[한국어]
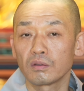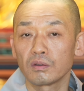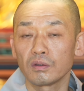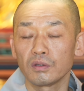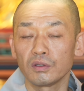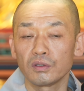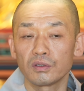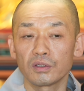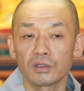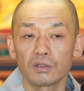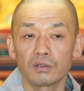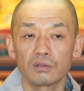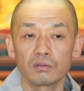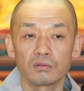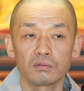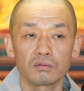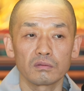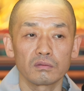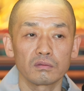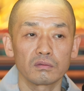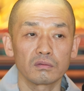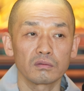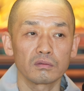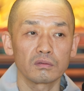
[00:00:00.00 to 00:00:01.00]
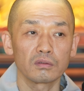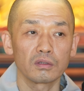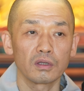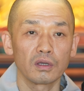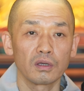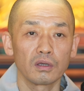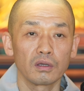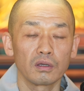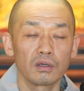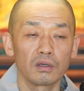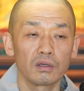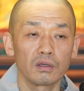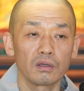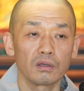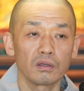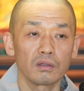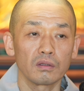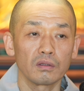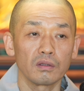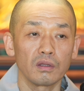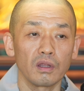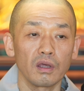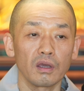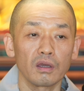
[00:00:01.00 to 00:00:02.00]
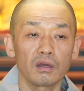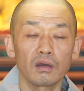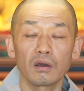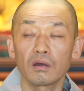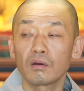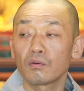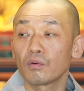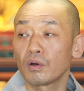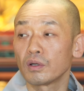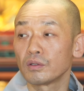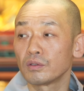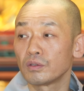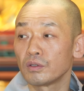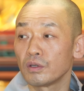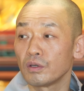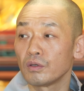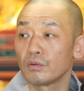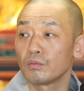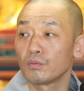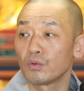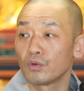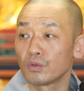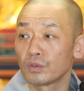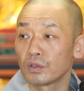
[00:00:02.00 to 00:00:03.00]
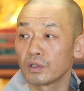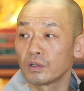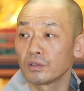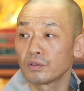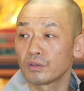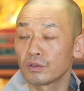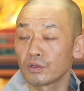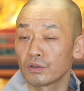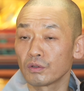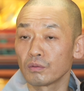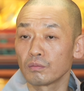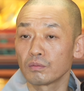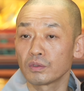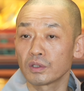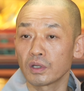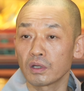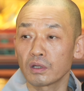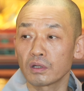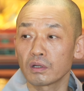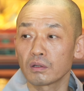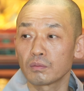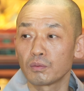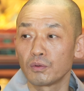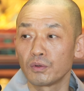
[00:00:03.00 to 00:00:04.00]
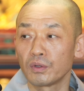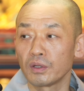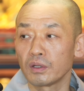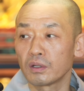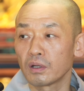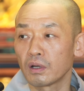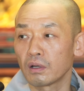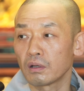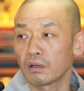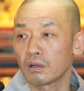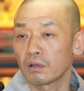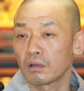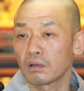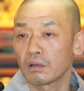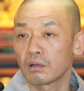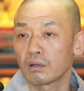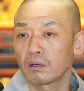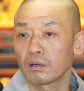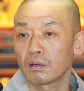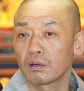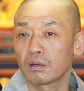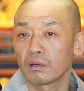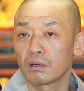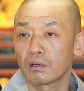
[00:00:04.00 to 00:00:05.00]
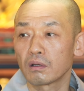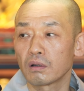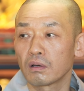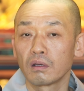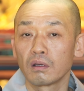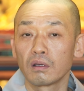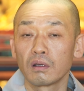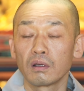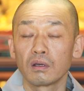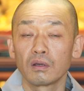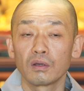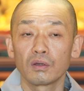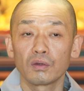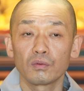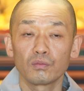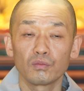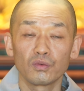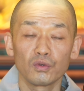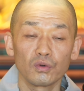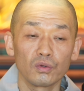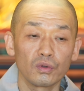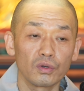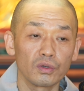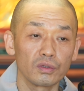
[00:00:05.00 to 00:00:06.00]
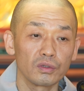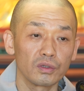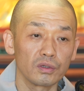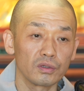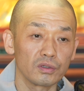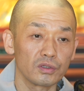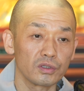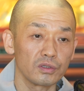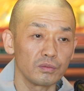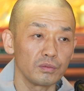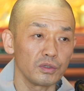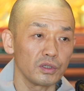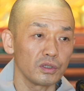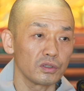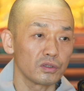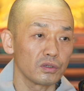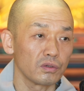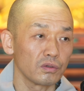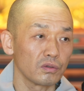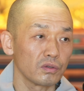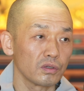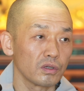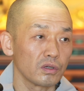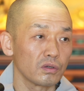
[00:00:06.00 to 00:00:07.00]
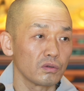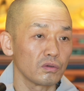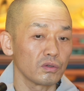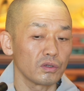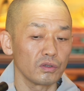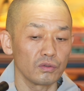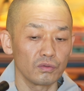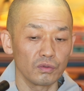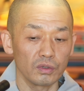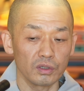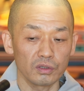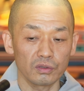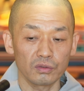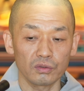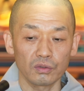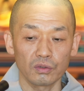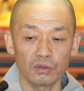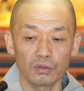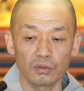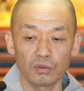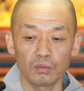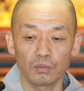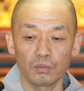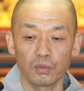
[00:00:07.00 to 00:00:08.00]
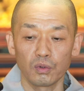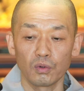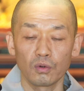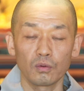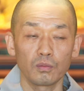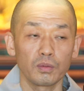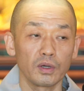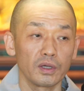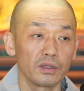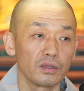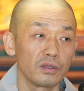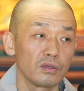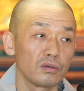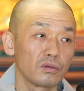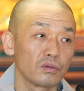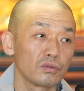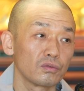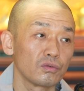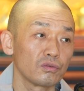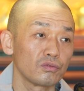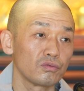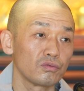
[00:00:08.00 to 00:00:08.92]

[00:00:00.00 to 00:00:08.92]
이제는 내가 관세음 보살처럼 살아보리라. 물론 열심히 정근하고 기도해서 복 받는 것도